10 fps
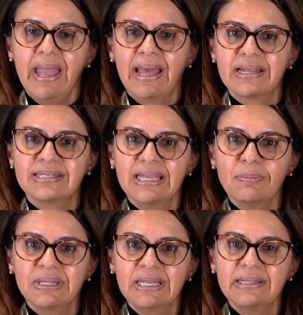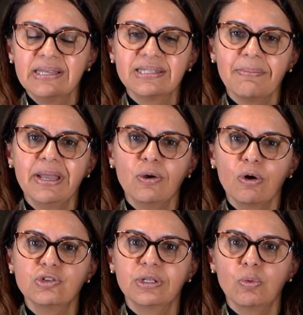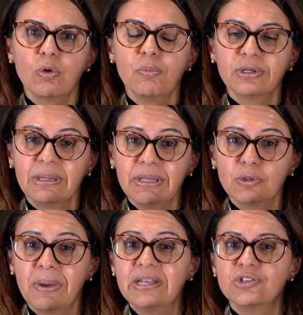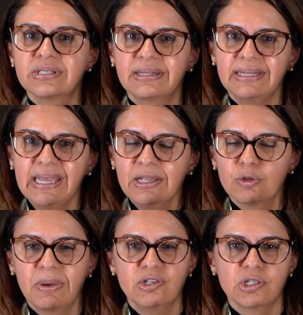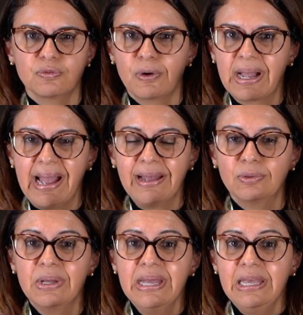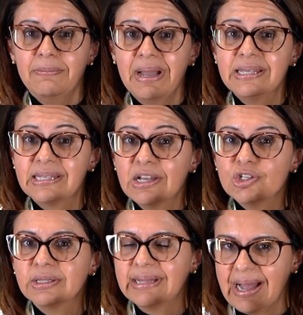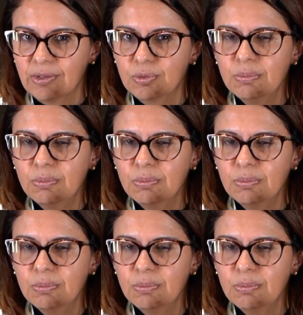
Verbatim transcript: elas têm uma tendência maior de ter um comportamento mais desatento, mais desfocado e mais agitado.